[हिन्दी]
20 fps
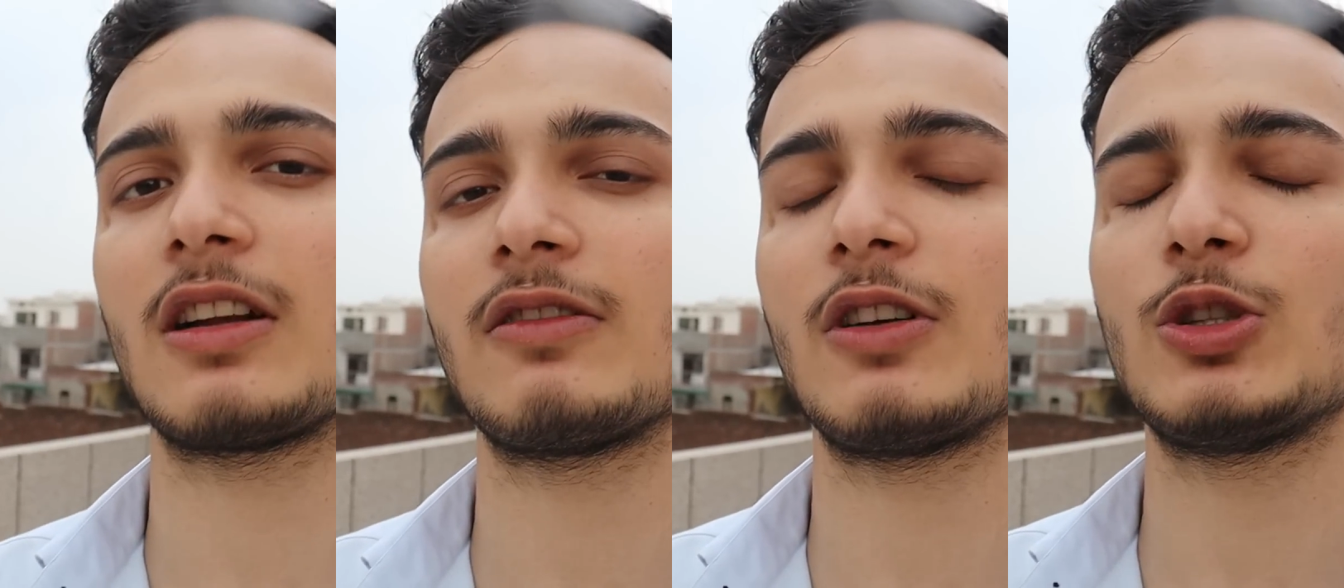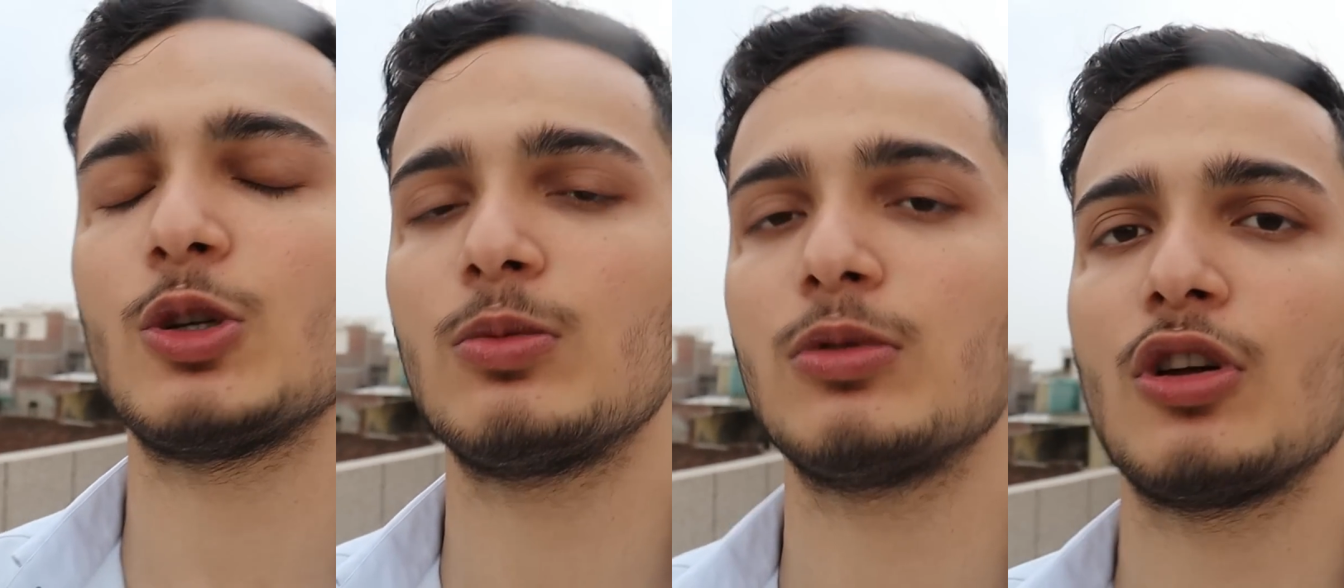
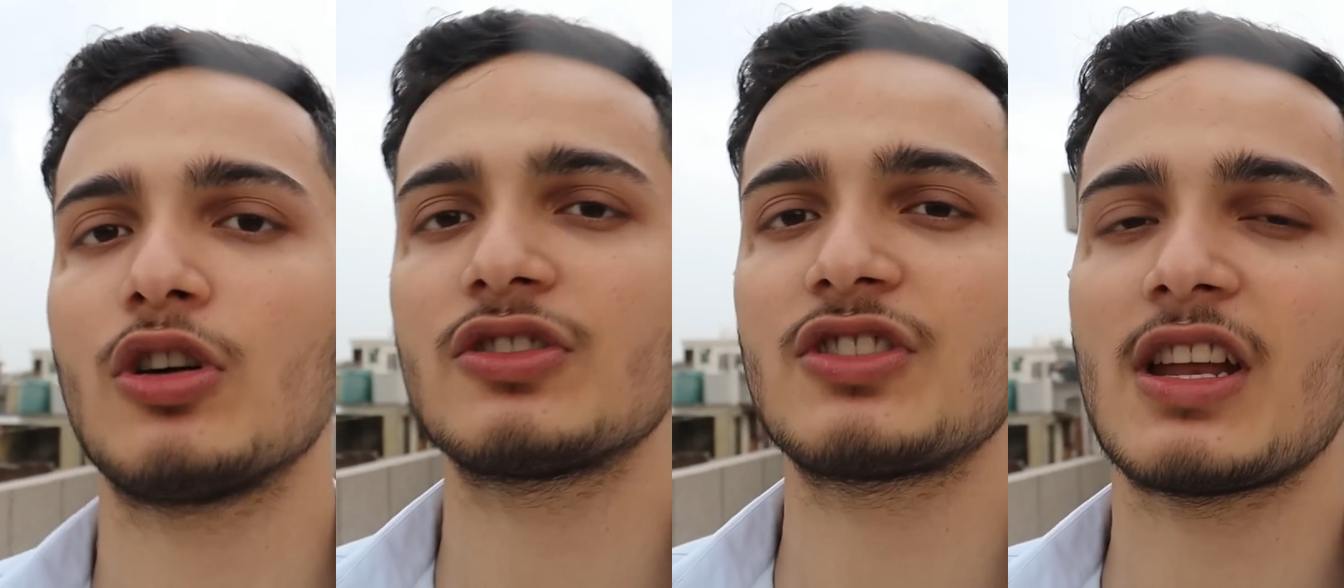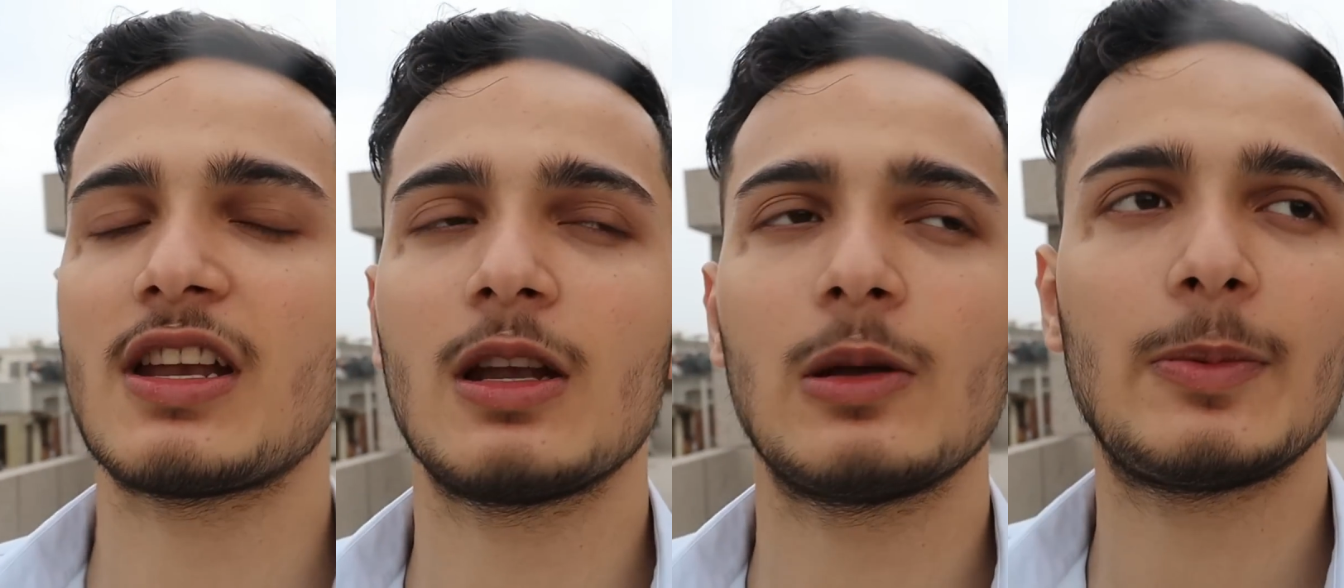करवा दो
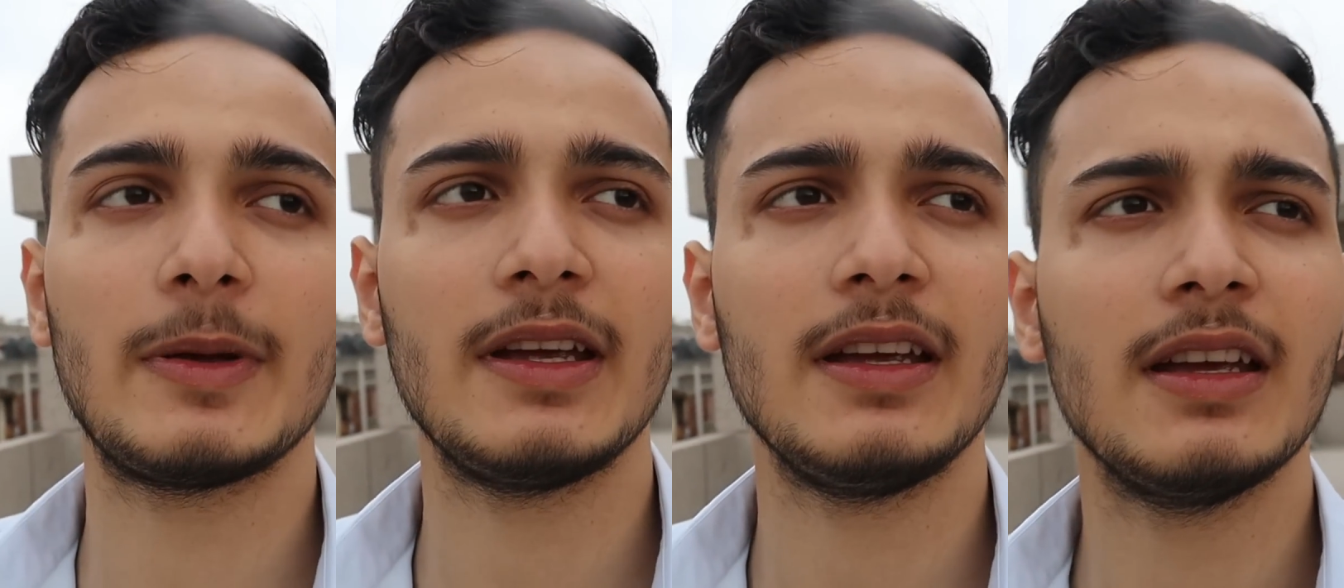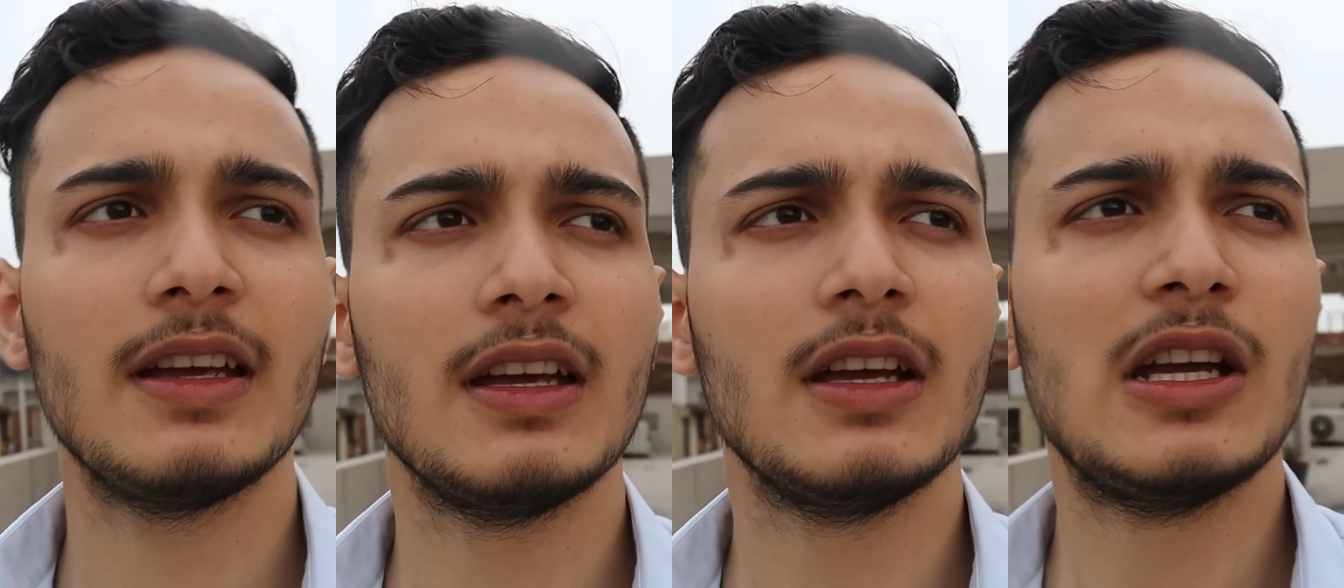ब्लॉग चैनल
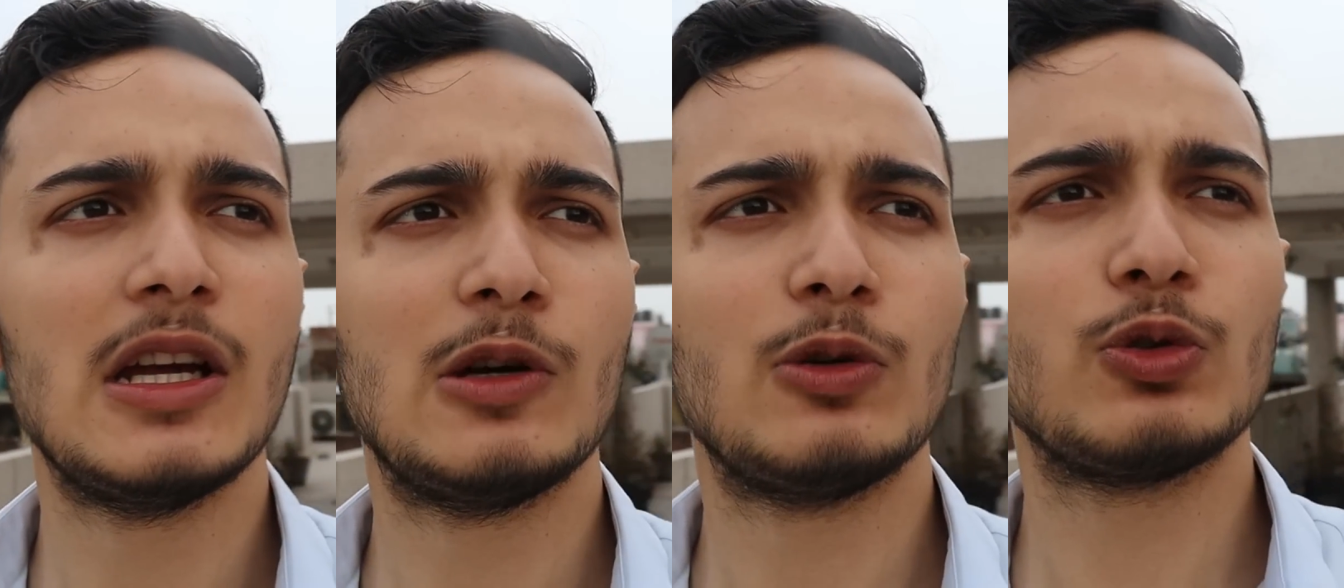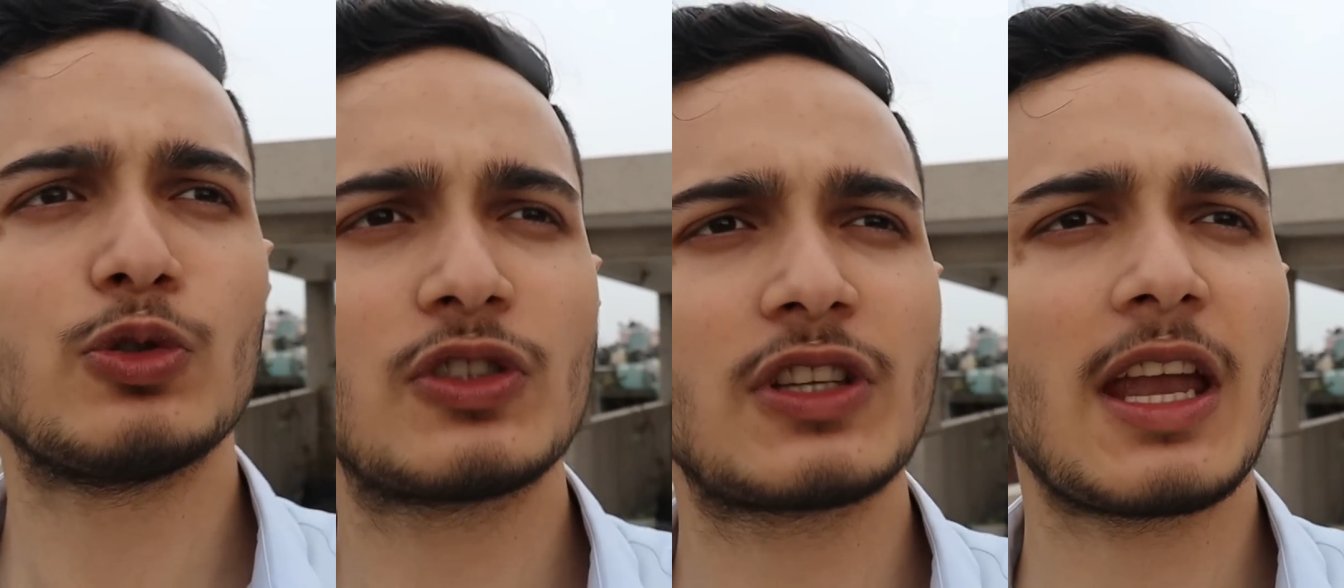पे
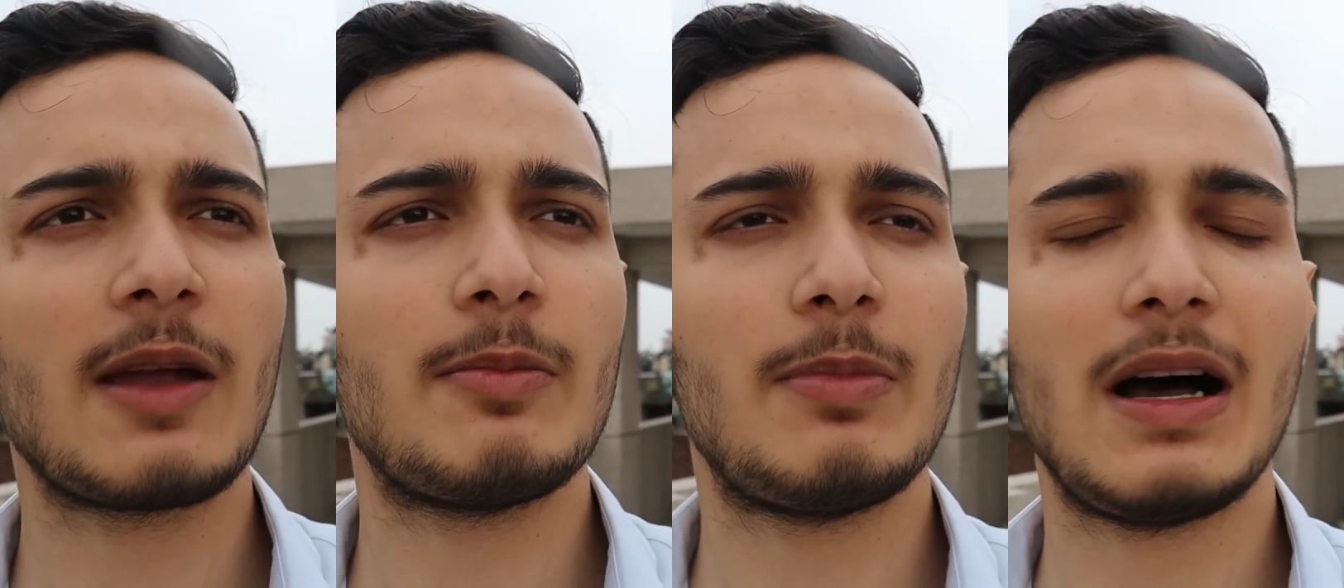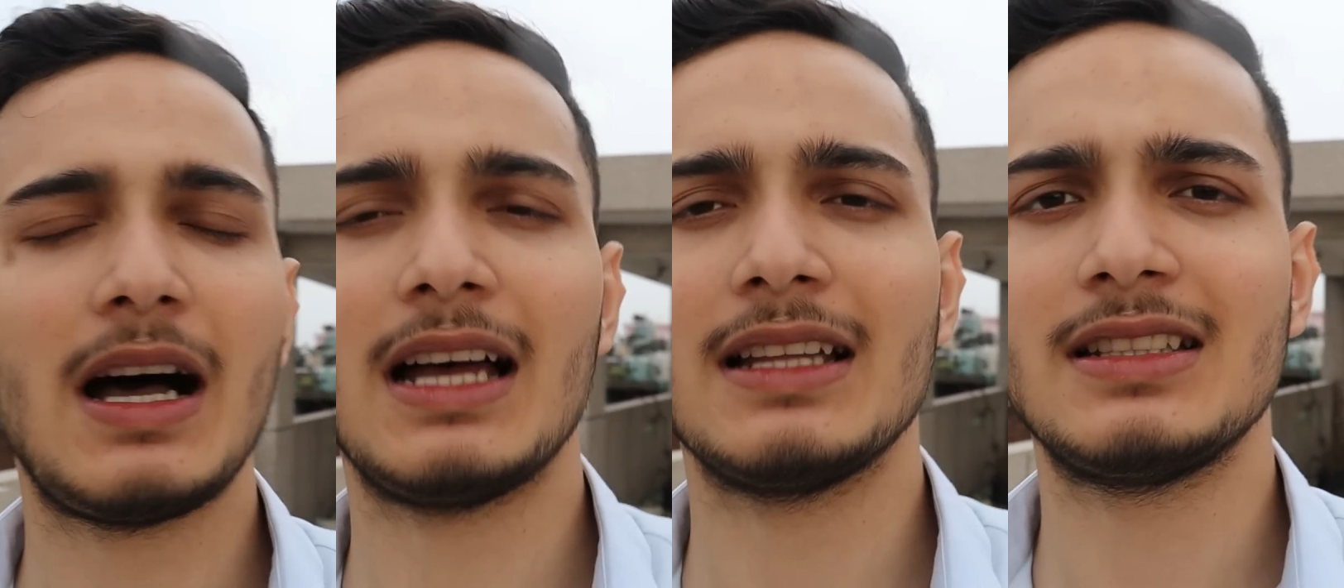उसके
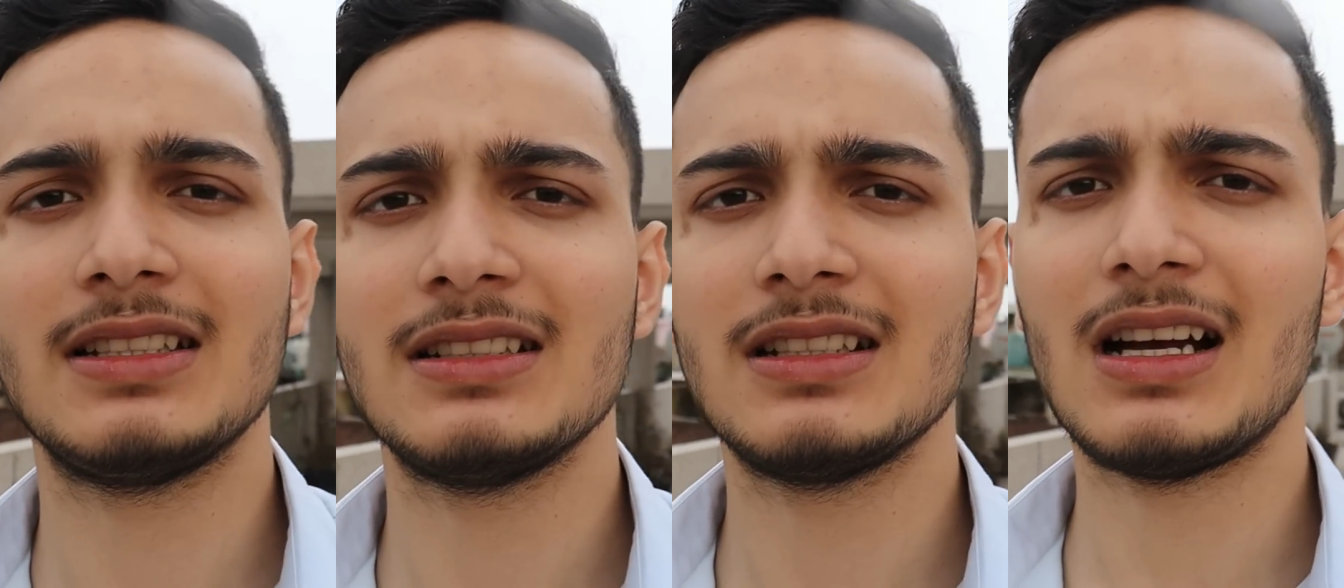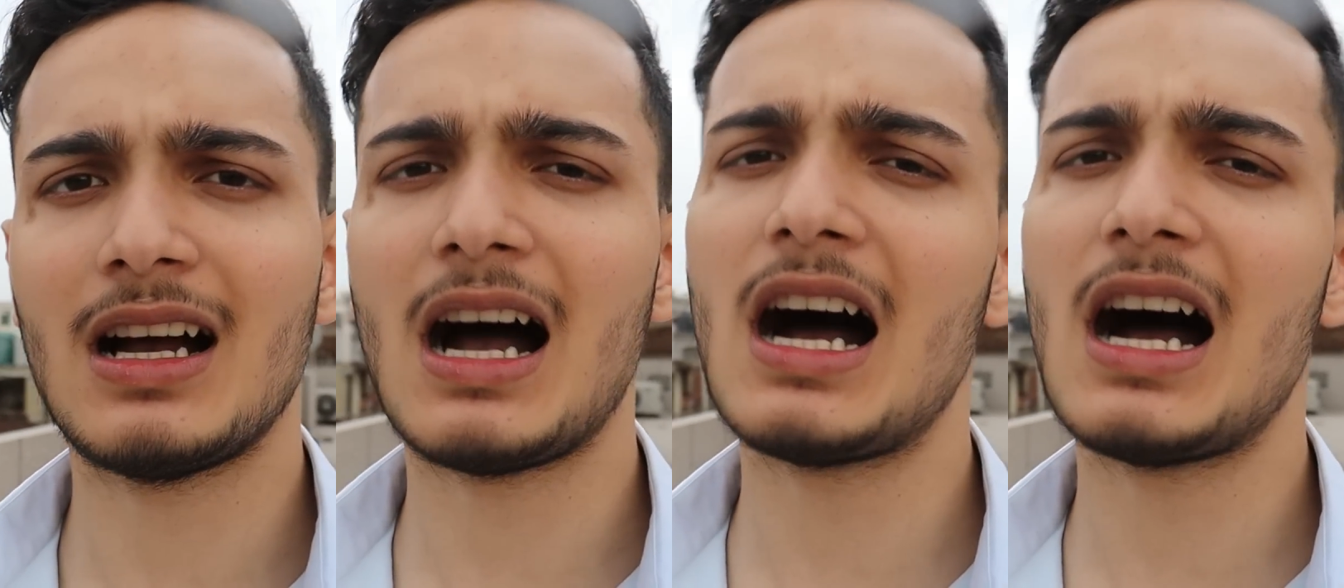बाद